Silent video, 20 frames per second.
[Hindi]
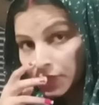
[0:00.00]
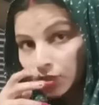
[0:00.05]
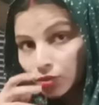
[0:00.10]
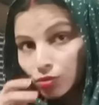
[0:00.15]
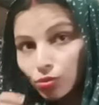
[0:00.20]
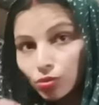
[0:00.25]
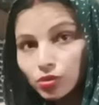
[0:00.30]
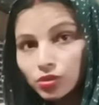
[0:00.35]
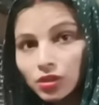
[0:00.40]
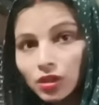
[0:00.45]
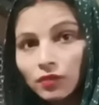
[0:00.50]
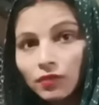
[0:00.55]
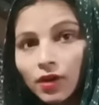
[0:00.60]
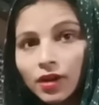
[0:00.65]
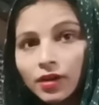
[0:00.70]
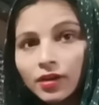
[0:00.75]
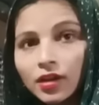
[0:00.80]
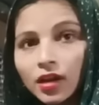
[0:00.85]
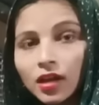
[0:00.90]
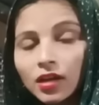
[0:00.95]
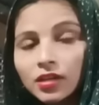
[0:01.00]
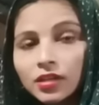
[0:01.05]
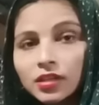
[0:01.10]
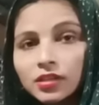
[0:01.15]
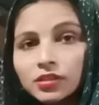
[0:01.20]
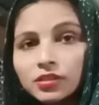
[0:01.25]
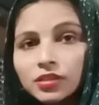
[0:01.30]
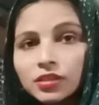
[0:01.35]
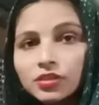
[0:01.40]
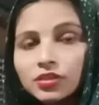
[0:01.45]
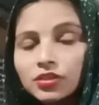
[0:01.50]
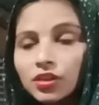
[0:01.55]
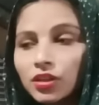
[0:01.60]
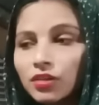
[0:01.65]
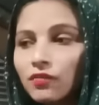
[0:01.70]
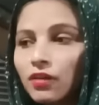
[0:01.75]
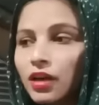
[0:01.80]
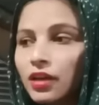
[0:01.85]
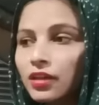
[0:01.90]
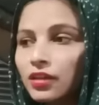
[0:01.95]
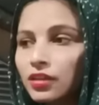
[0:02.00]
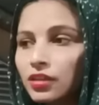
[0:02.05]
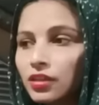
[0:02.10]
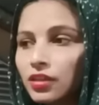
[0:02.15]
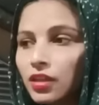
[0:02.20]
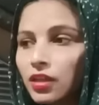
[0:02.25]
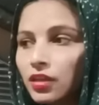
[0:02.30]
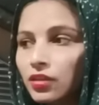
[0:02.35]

दो सलवार डालनी है स्टिच करवा रखी है